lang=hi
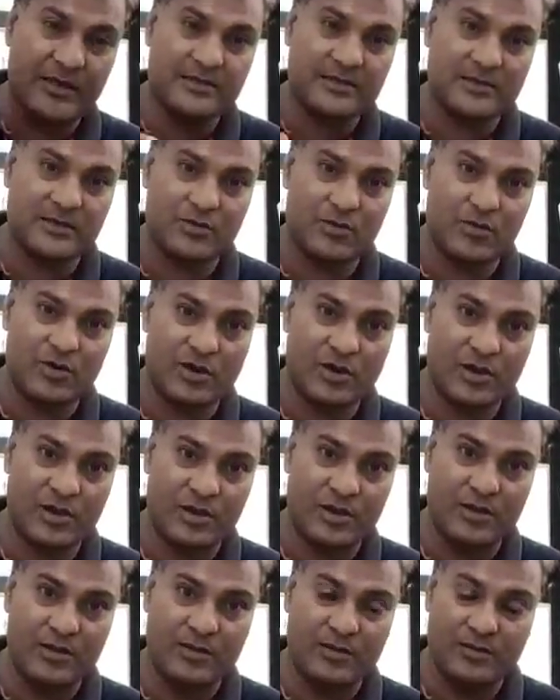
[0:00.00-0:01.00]
गैस करोगे
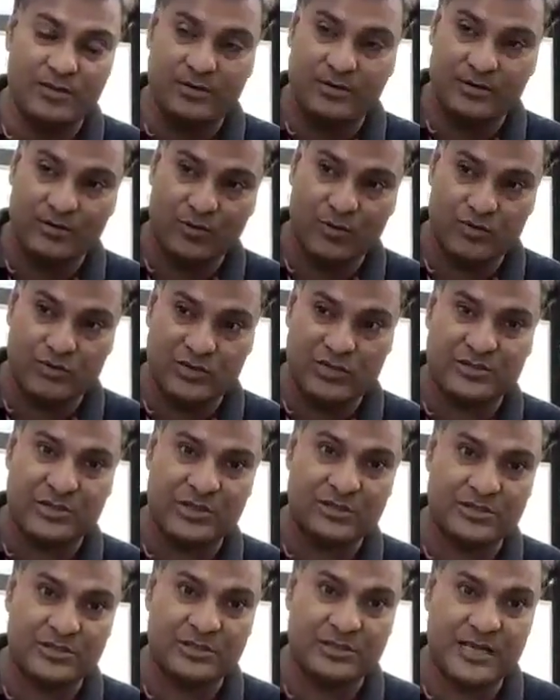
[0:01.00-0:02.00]
कि कौन सा
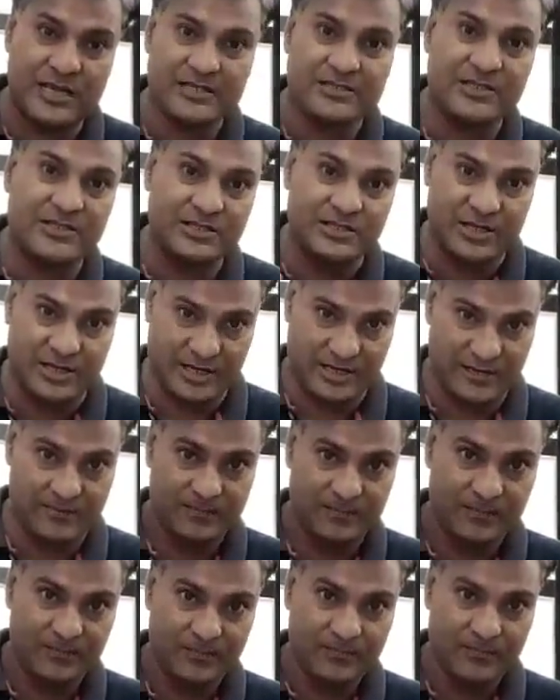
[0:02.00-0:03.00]
चिक्स क्या चीज़ है
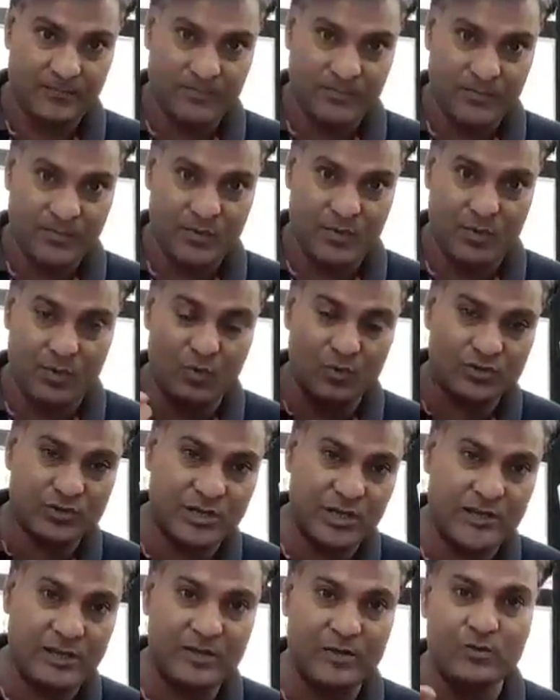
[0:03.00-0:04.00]
तो
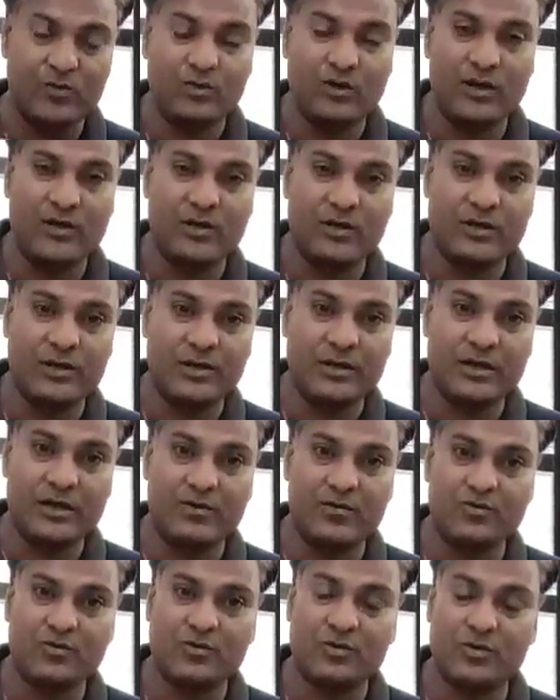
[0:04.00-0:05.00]
उसके लिए अगर रिंग
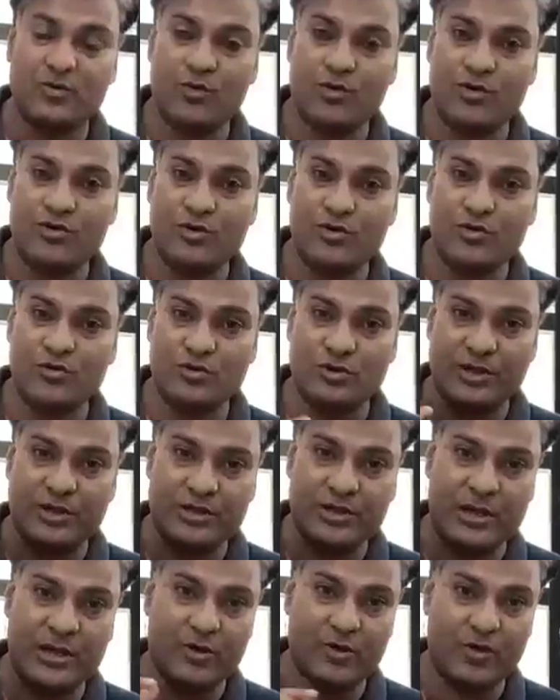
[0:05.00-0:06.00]
अगर उसकी होगी तो उस
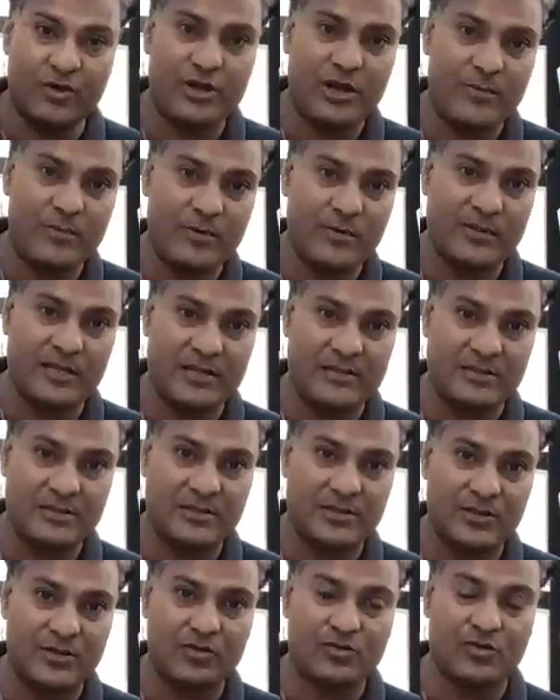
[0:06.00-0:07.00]
रिंग के अकॉर्डिंग आप ये बता
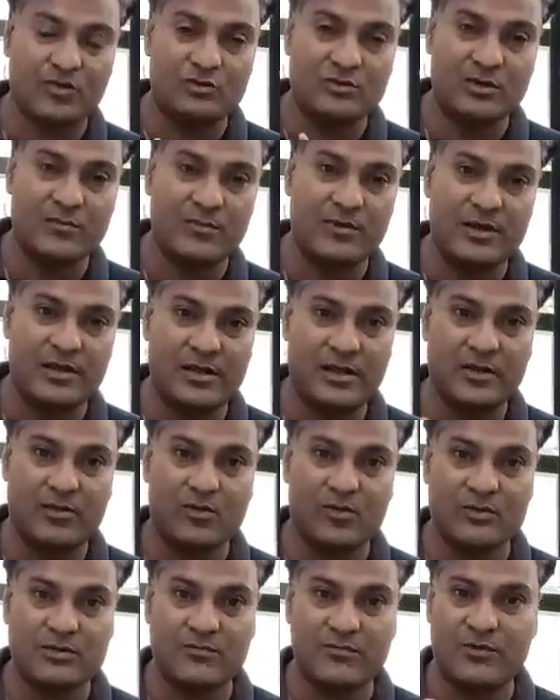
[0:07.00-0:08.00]
सकते हो कौन सा मेल है
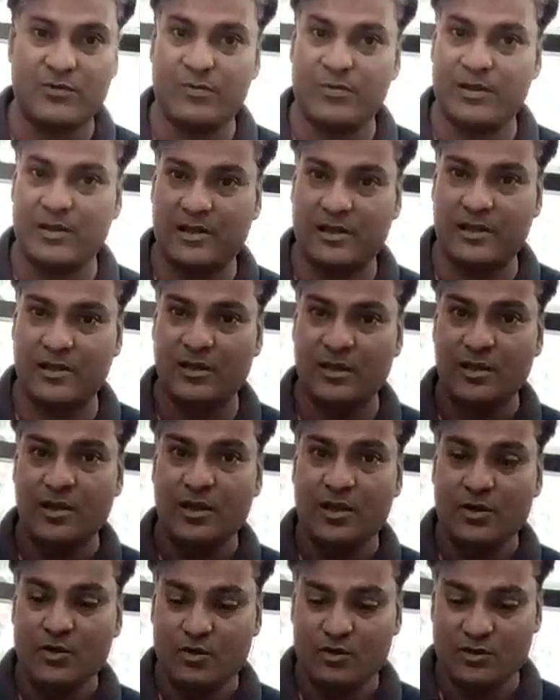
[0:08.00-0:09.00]
कौन सा फीमेल है
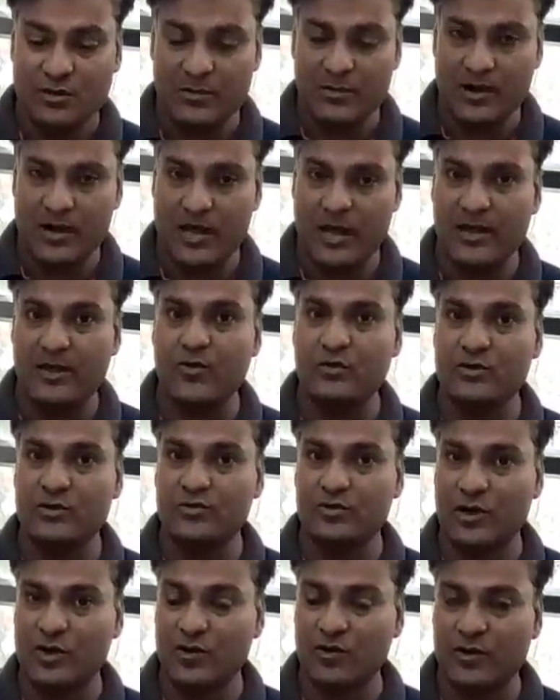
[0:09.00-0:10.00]
कौन सा बड़ा है कौन
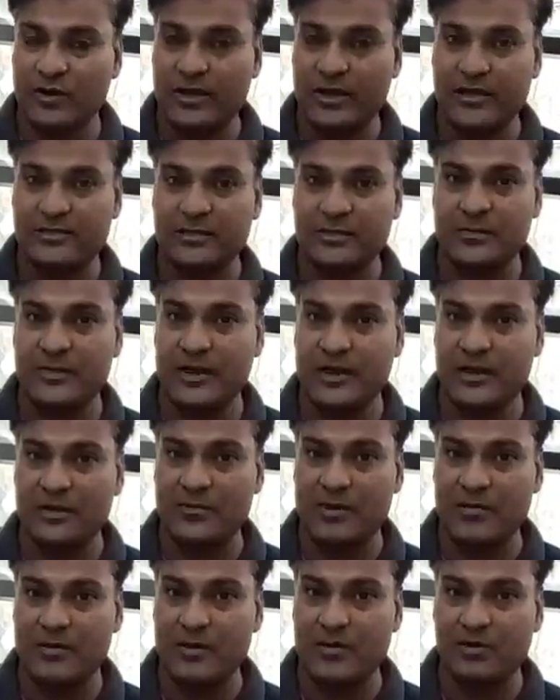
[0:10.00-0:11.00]
सा छोटा क्योंकि एक समय आने
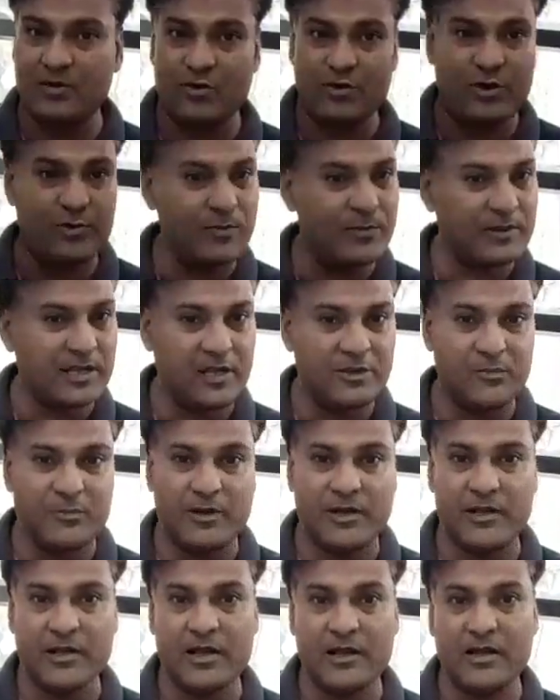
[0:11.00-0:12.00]
के बाद आपको ये भी पता नहीं
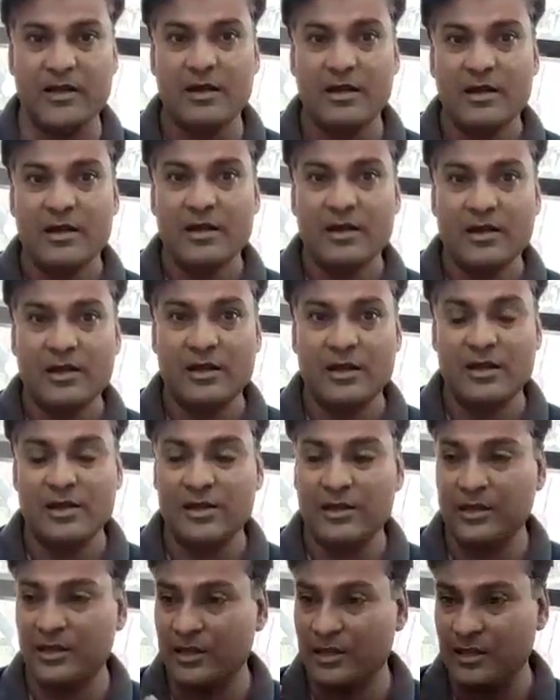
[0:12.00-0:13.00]
पड़ेगा कि
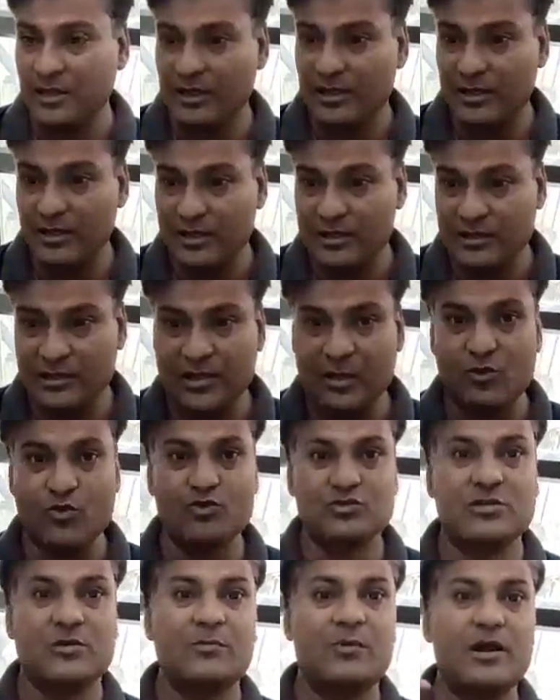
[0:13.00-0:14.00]
इसके अंदर
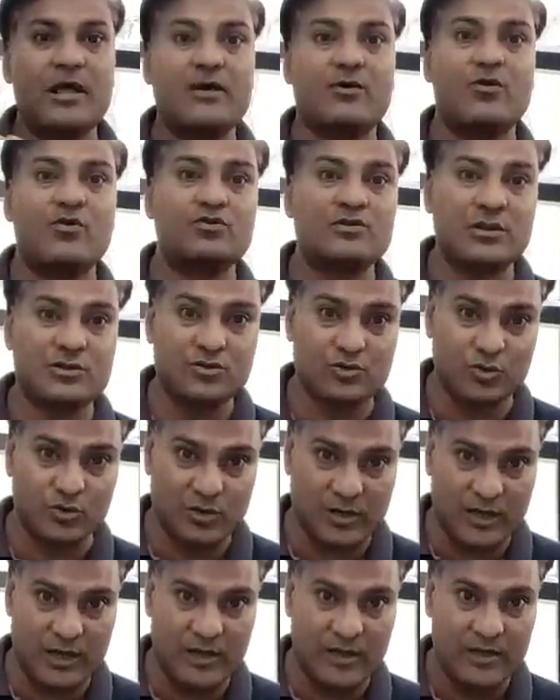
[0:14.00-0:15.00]
कौन सा बड़ा है कौन सा
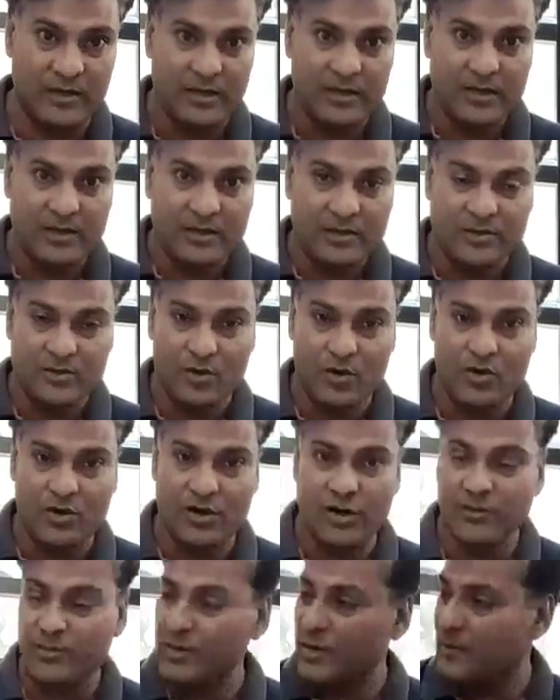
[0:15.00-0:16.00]
छोटा है जैसे
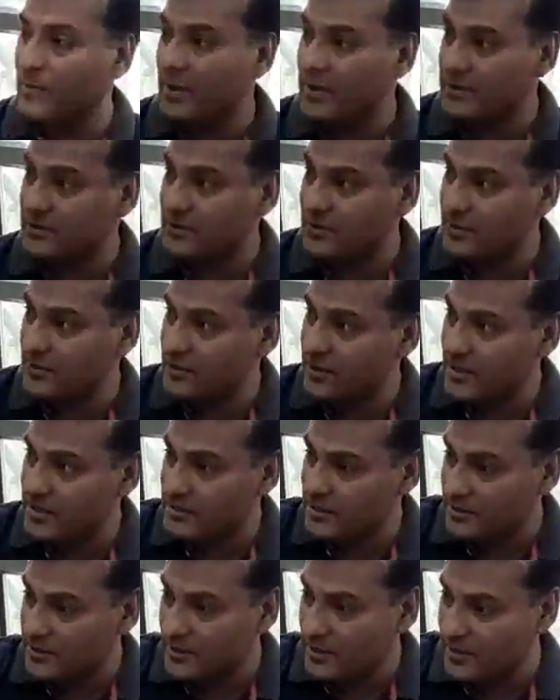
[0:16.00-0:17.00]
ऑलरेडी मेरे पास ये देख
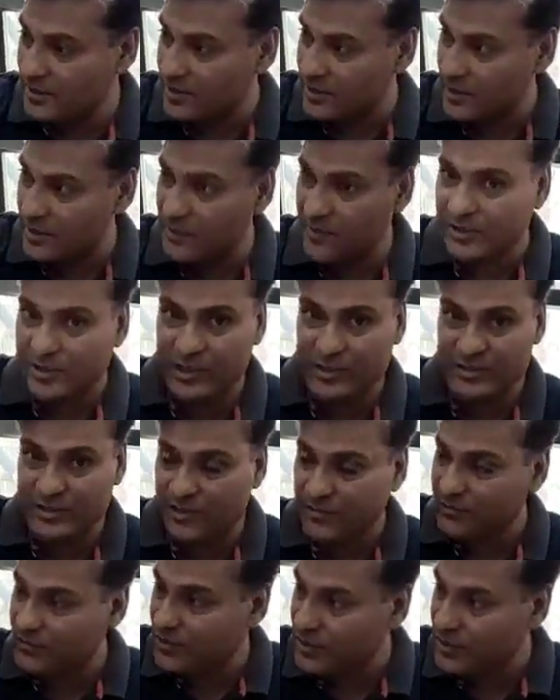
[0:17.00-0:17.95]
सकते हैं कि यहाँ पे इस तरफ